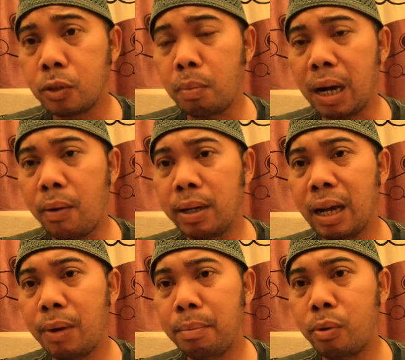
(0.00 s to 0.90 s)
Coba
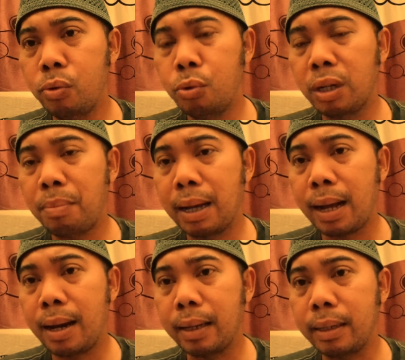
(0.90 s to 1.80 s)
kawan-kawan merujuk ke
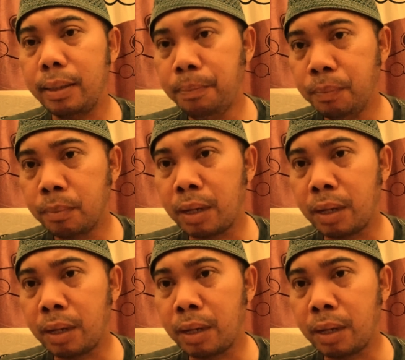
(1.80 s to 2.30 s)
belakang lagi,